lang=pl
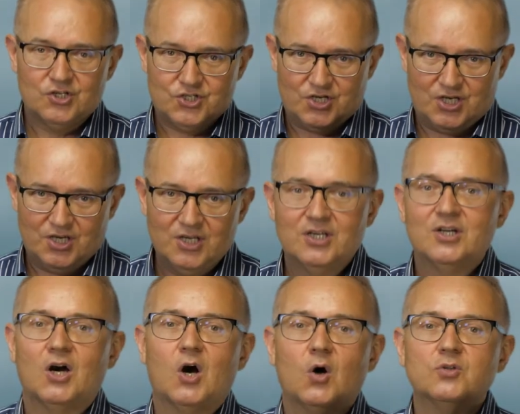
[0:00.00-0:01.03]
że
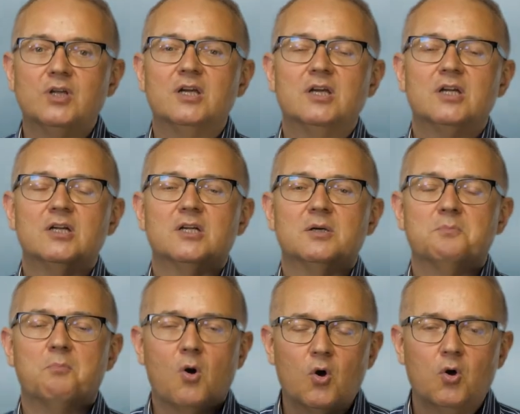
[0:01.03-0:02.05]
one
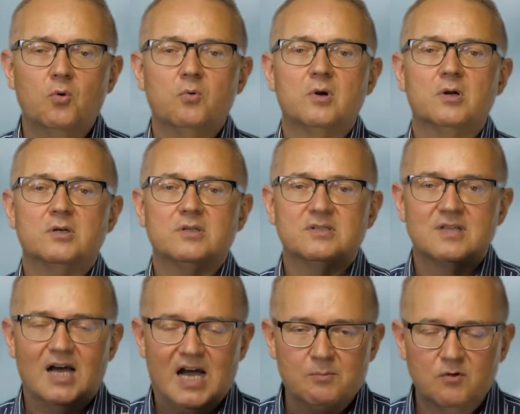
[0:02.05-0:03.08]
mogą
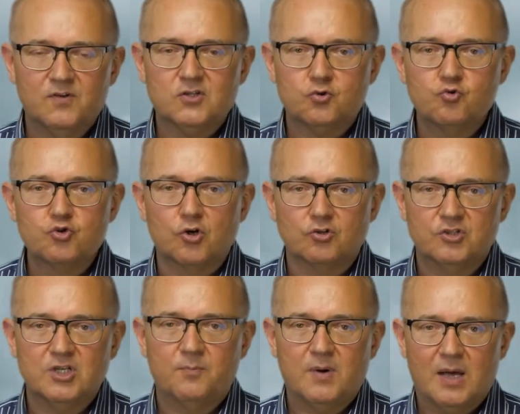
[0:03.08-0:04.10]
zahamować
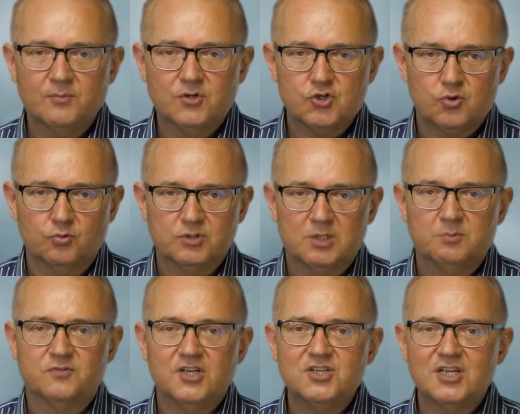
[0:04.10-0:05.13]
uszkodzenie plamki żółtej, bo
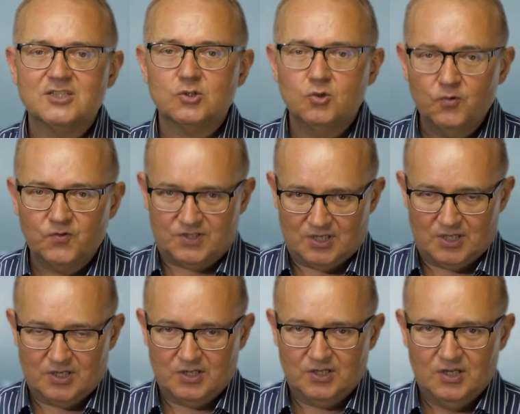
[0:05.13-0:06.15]
w tej siatkówce
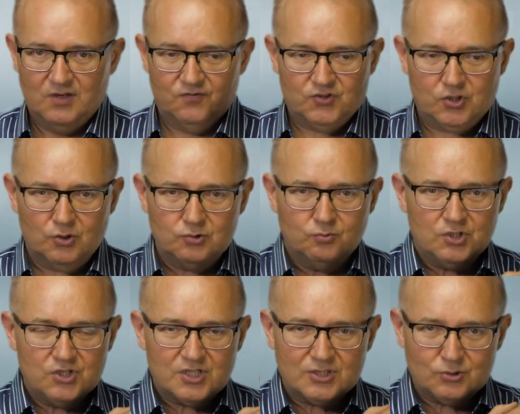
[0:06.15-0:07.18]
w środku
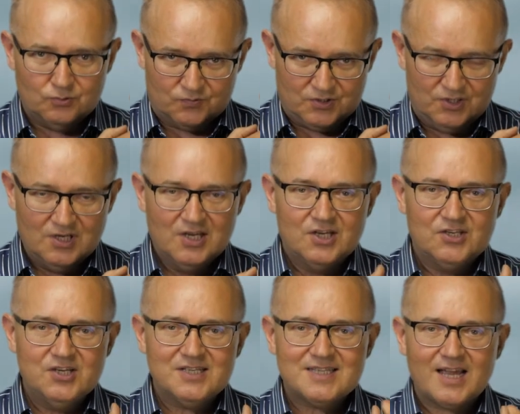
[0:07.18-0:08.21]
tej siatkówki
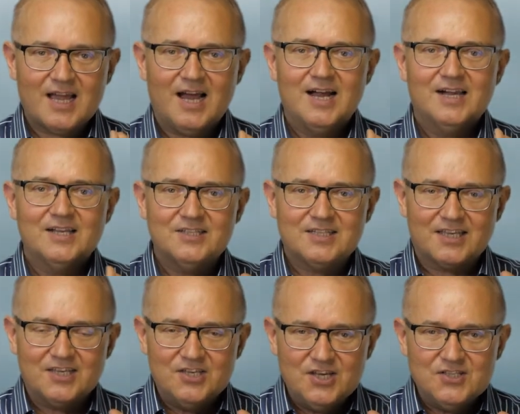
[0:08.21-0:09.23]
jest taka,
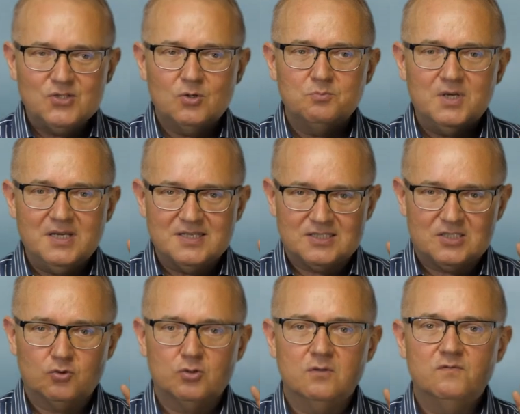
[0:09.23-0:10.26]
takie jedno
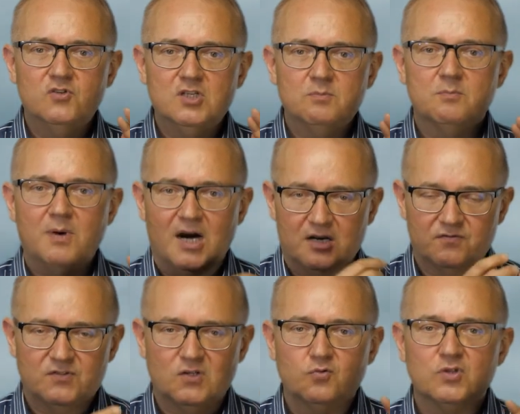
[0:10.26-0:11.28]
miejsce, w którym widzimy
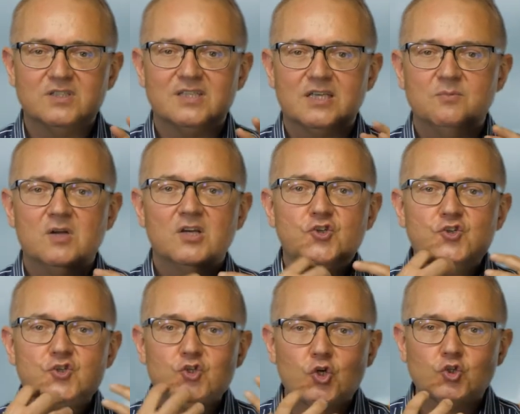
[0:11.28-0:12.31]
barwnik, który jest takim
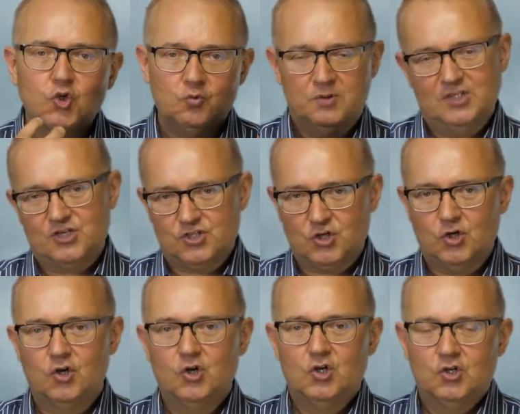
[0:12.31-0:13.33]
istotą
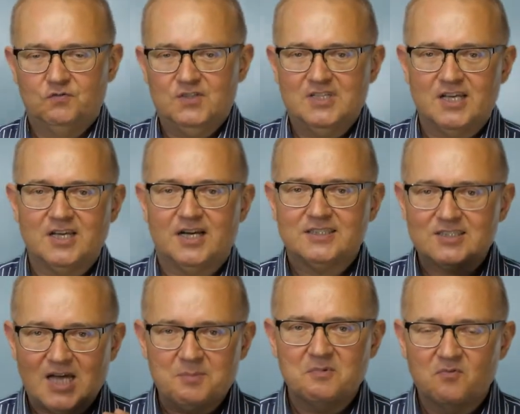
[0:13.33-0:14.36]
naszego widzenia.
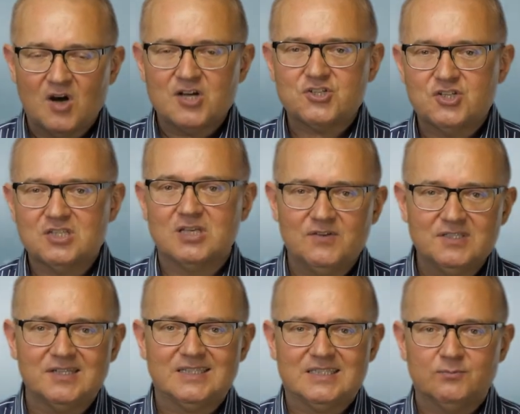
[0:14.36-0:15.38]
Tam właśnie jest
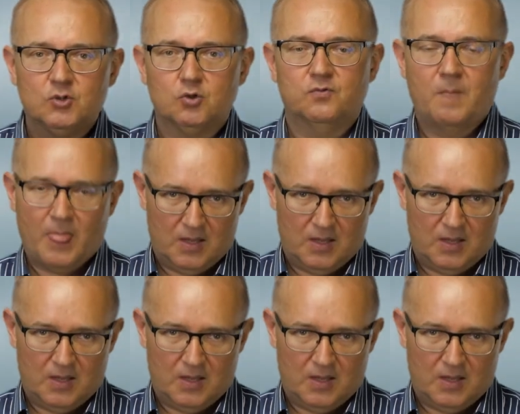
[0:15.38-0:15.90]
najwięcej receptorów